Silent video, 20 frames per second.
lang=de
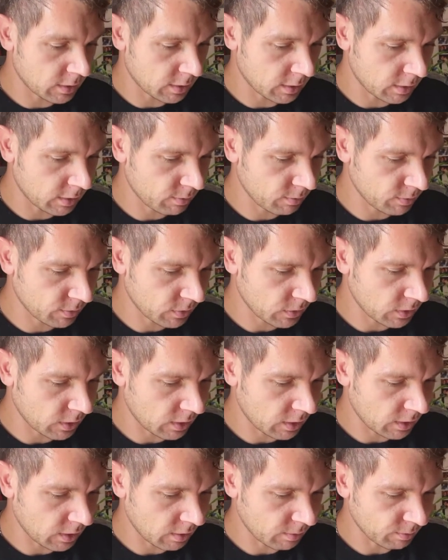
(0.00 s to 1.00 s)
Ähm ähm,
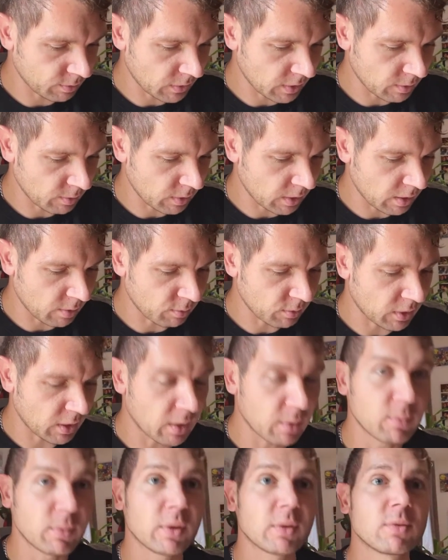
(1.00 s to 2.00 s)
ähm, ähm,
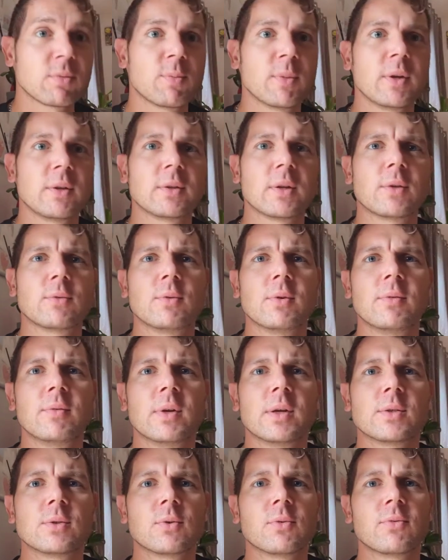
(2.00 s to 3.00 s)
ähm, jetzt bin ich natürlich
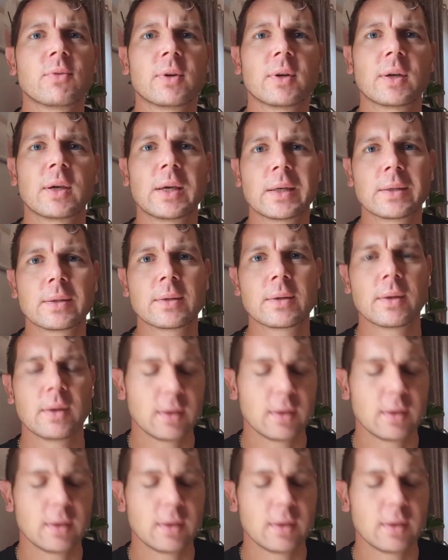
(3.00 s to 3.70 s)
wieder so aufgeregt.